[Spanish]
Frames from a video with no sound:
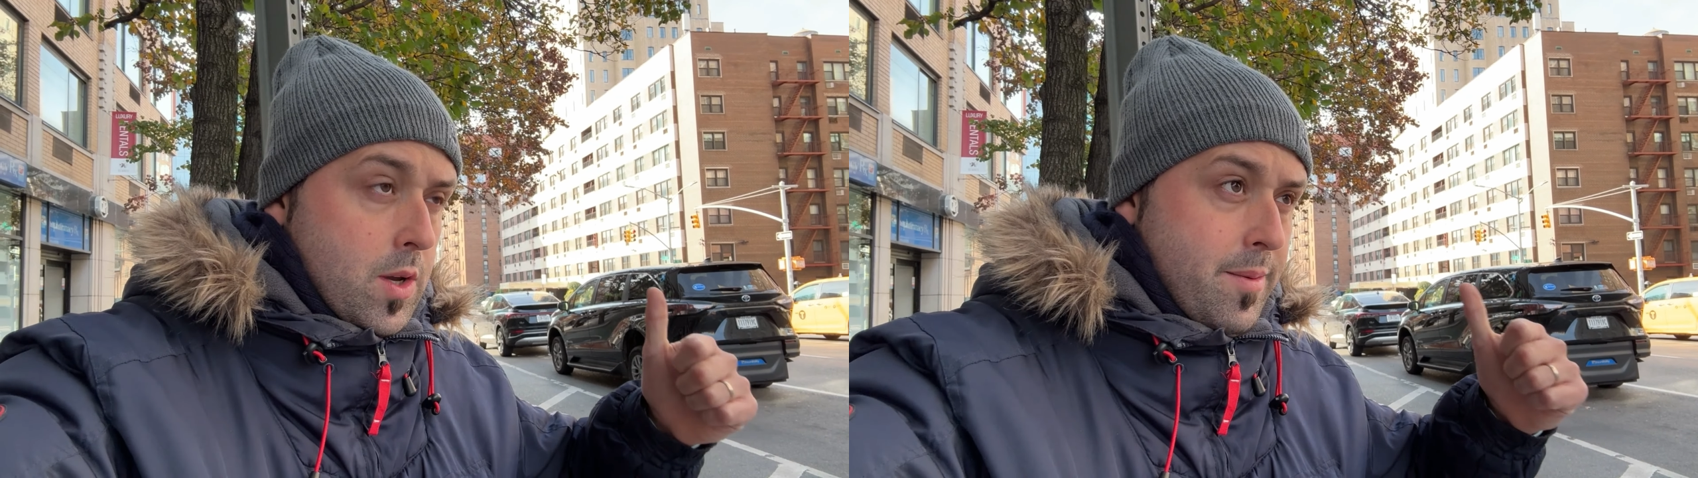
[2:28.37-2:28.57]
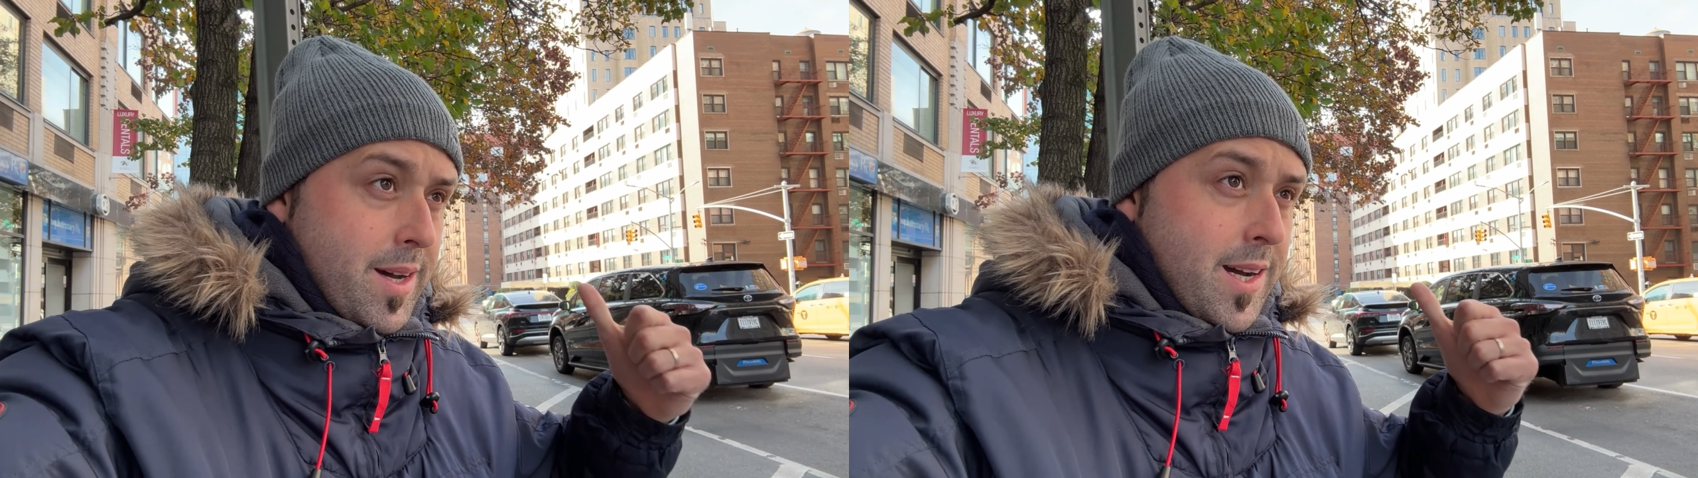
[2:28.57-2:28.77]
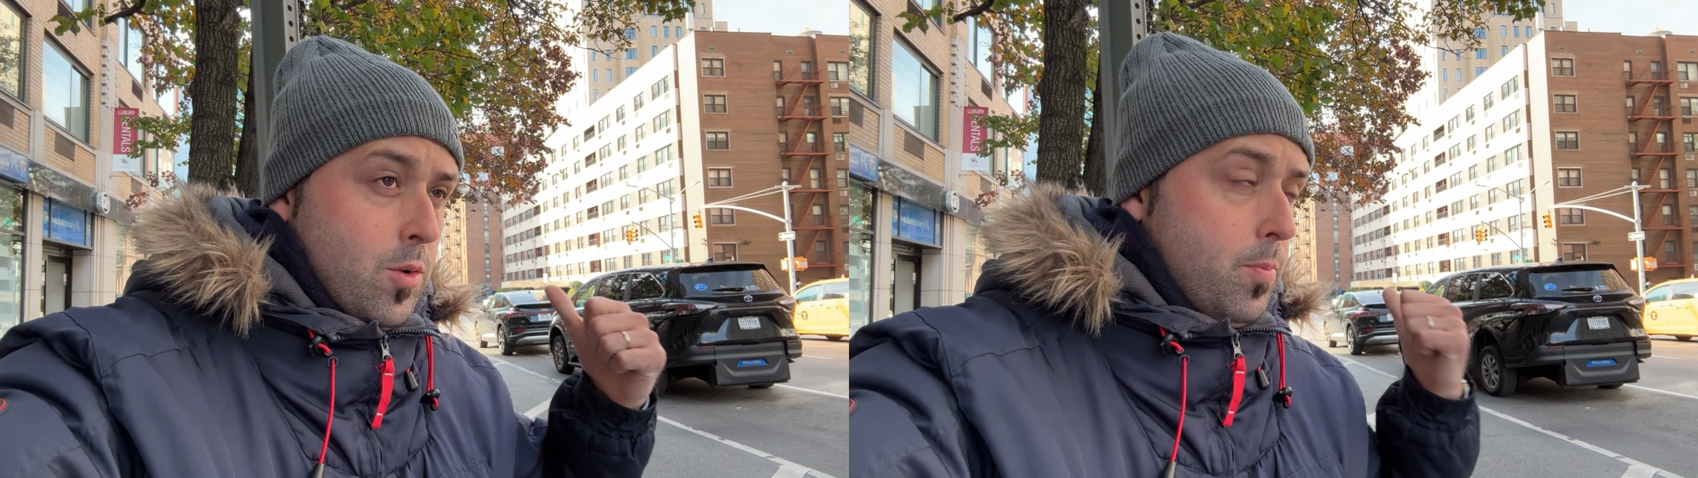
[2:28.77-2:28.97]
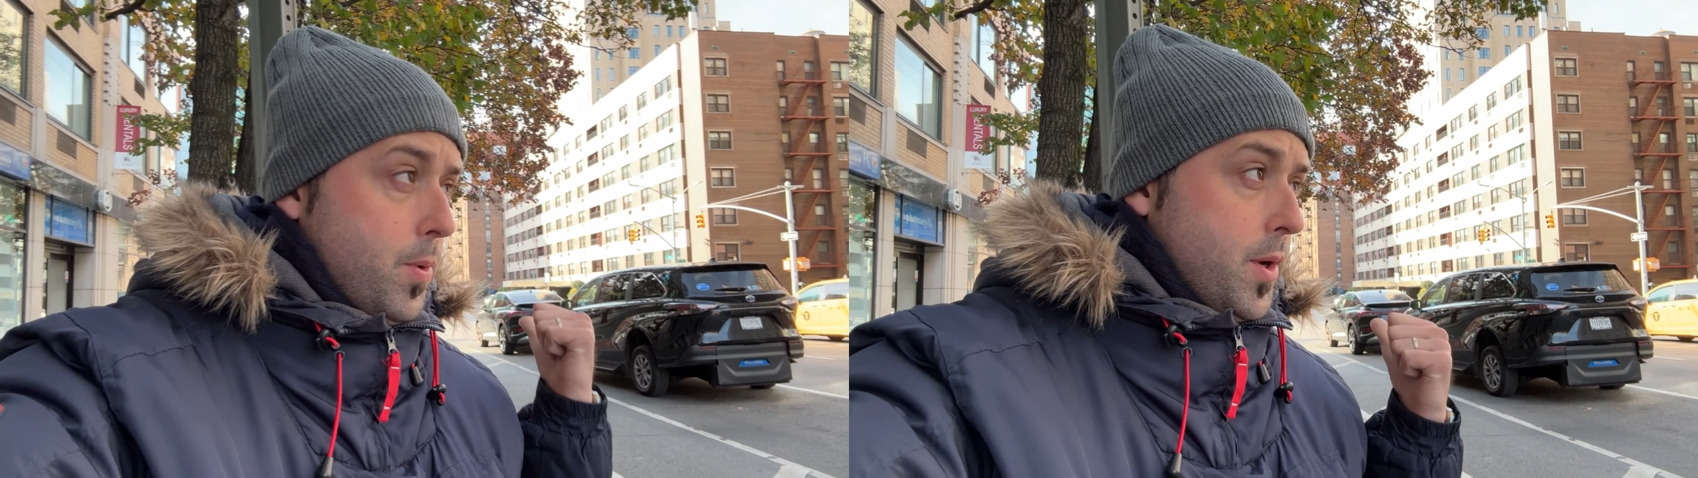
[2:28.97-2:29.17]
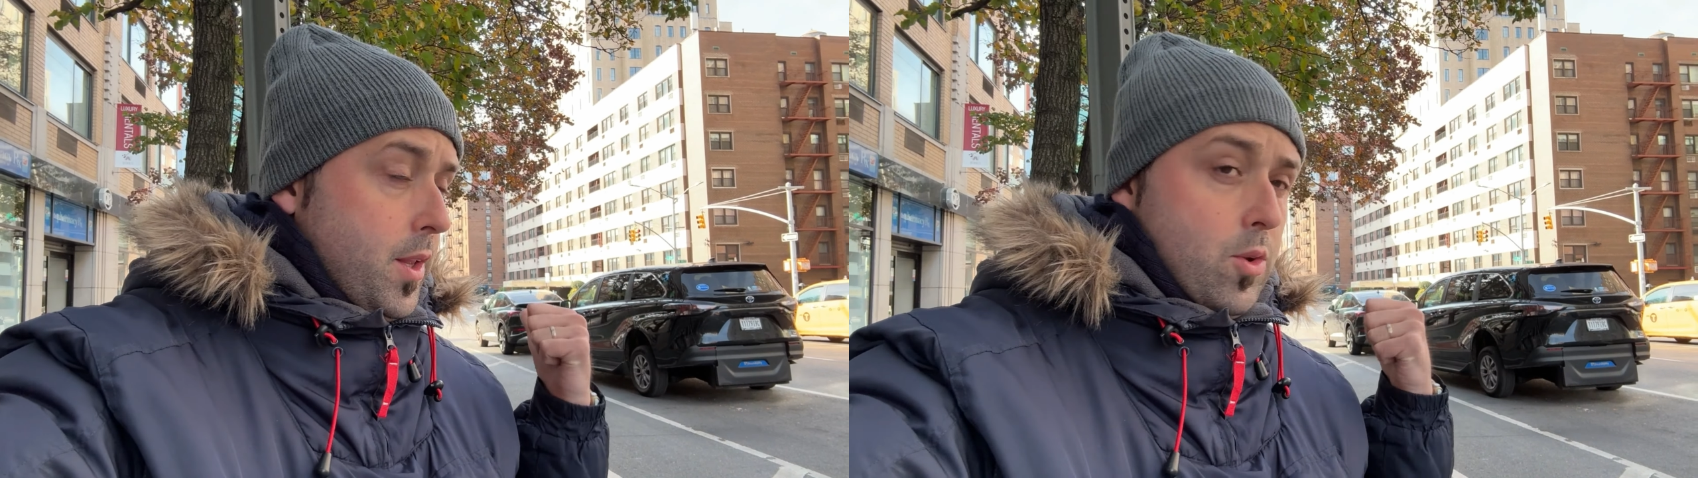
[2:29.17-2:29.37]
que bajar un
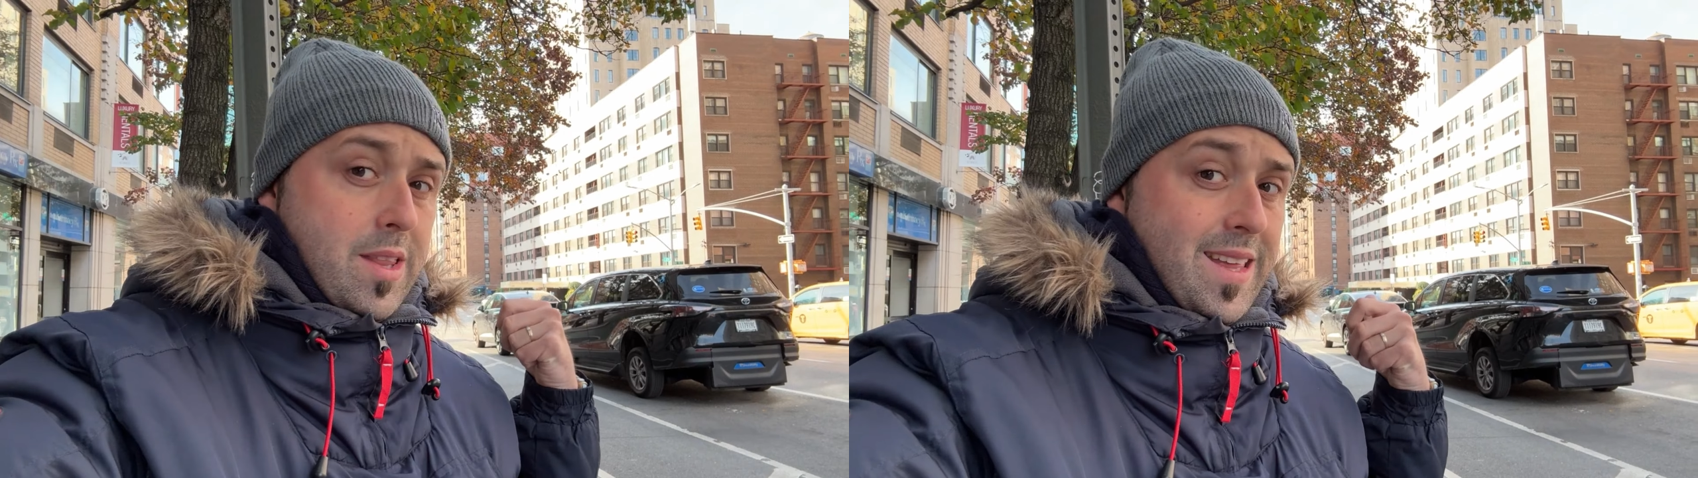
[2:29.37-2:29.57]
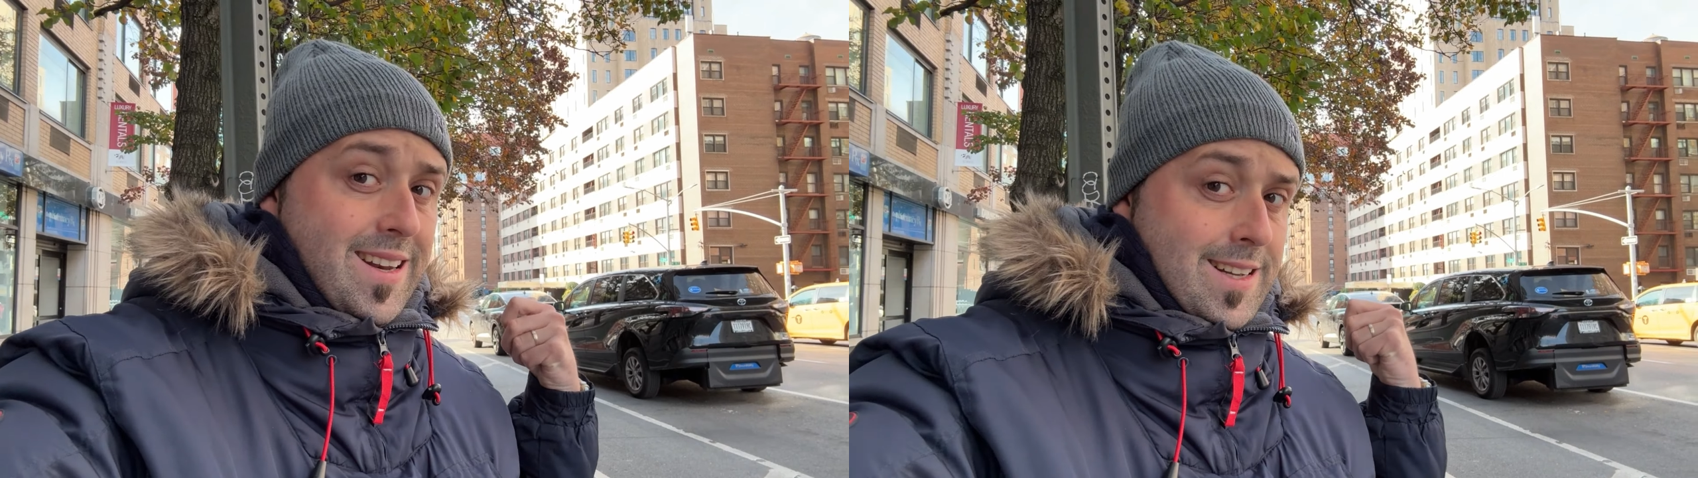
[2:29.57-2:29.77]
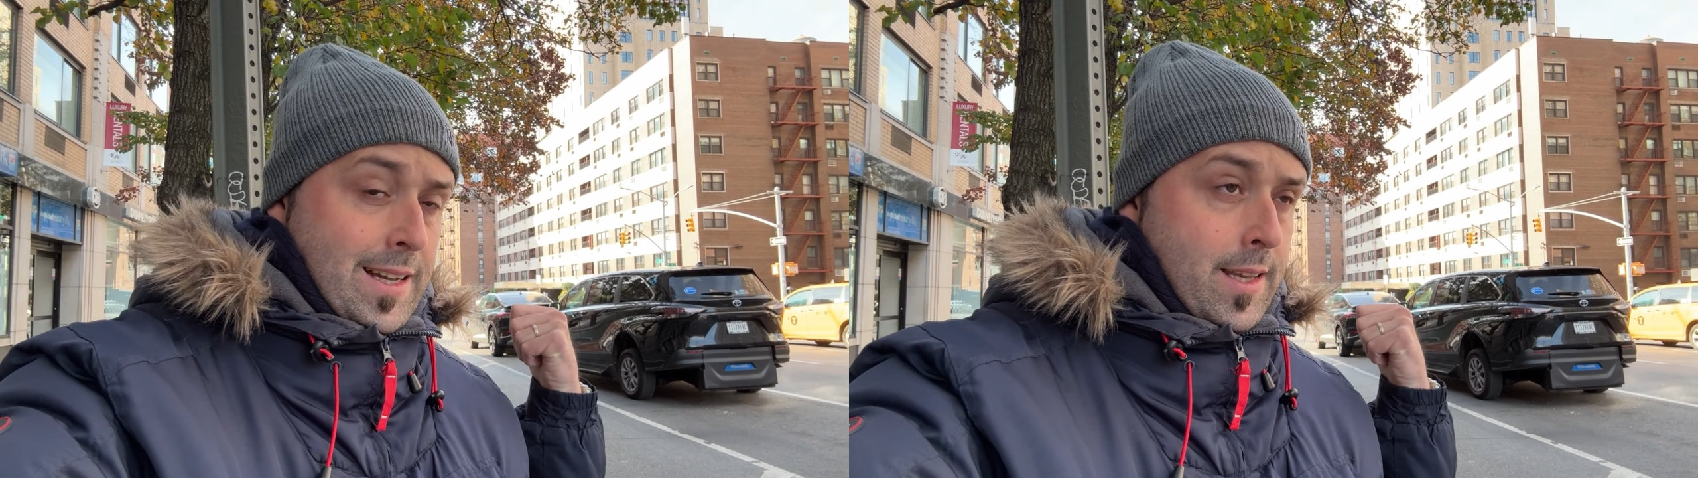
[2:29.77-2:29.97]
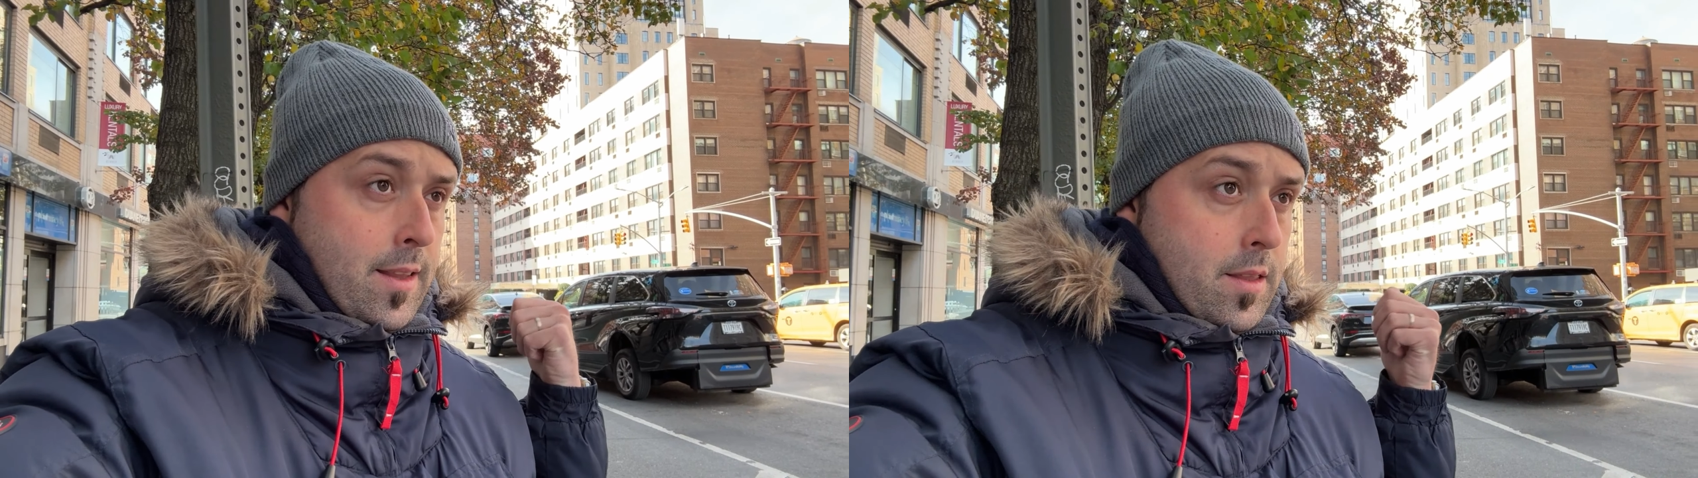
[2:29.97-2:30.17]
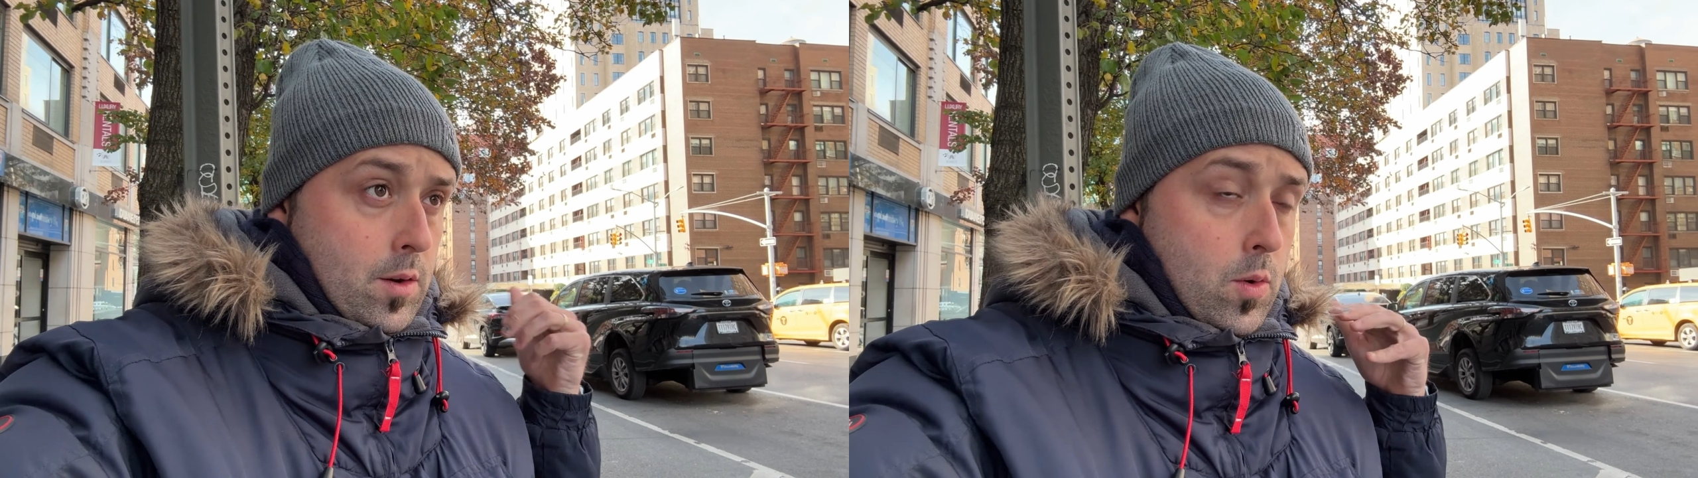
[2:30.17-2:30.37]
poquito hacia la calle
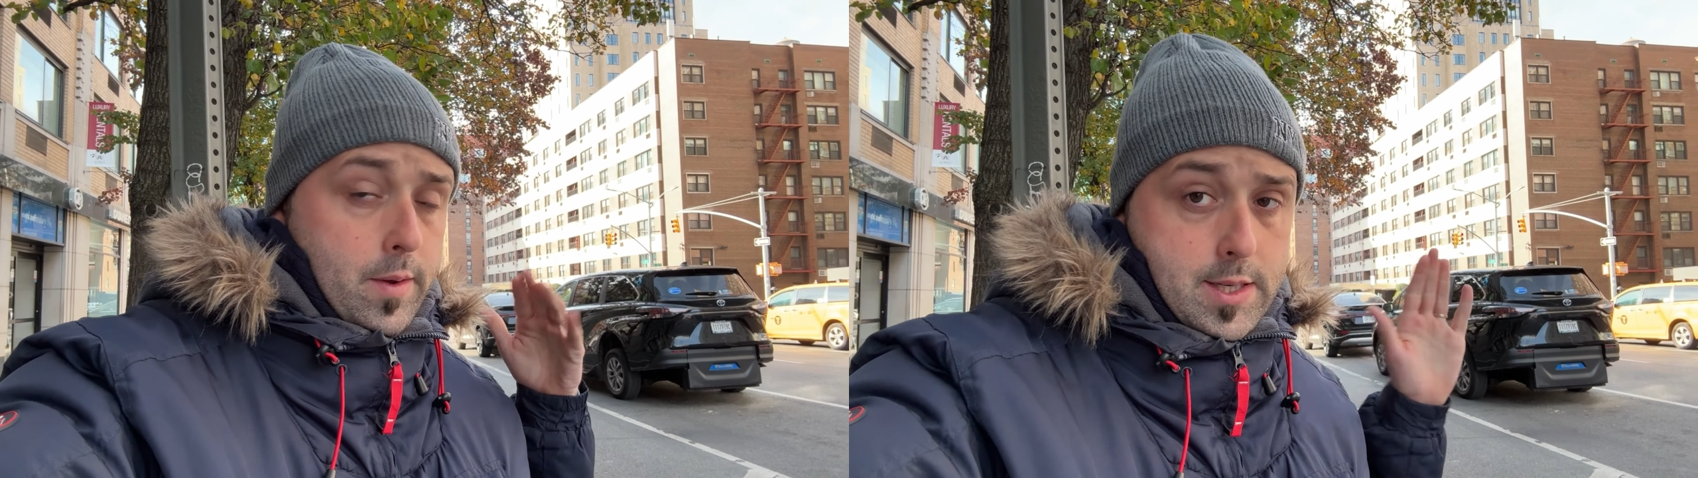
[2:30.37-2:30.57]
19,